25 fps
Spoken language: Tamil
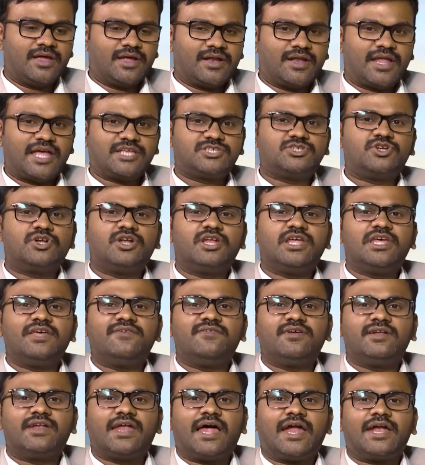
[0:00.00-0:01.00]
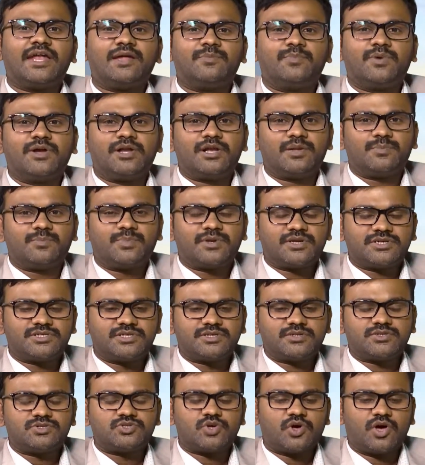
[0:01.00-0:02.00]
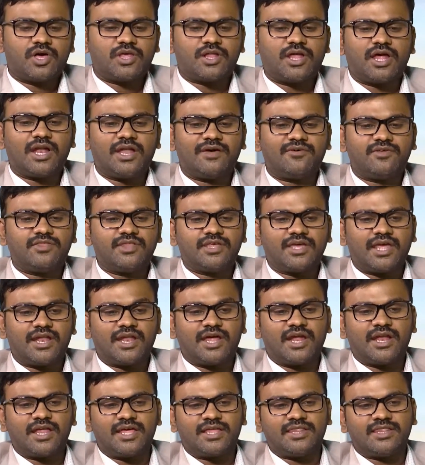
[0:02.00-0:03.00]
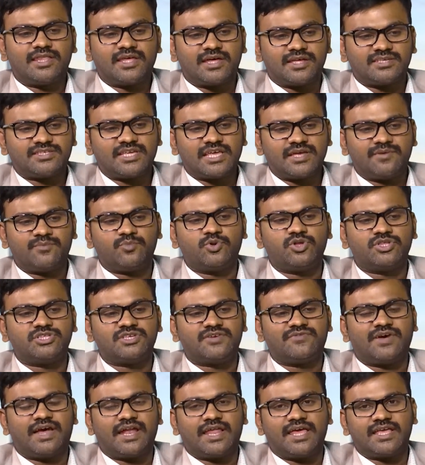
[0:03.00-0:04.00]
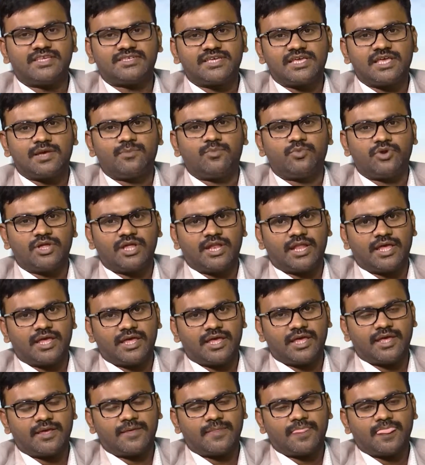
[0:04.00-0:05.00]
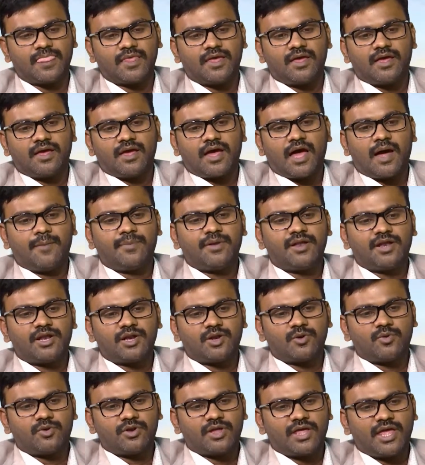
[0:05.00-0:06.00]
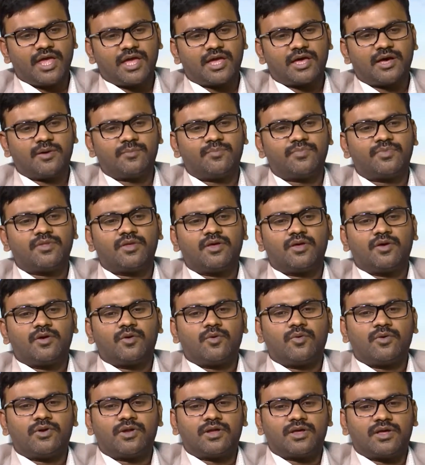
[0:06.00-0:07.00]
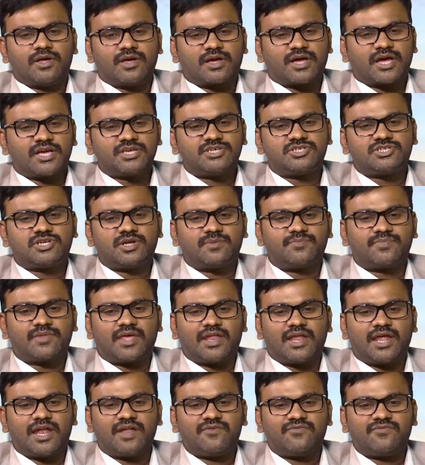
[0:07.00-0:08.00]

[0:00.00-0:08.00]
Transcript: நேச்சுரலி ஈ வில் லேண்ட் அப் இன் டிப்ரெஷன் ஸோ அதனால் வந்து என்னால் இந்த செய்ய முடிஞ்ச வேலையை செய்ய முடியலையே அப்படின்ற ஒரு ஏக்கம் ஒரு கஷ்டம் என்னால்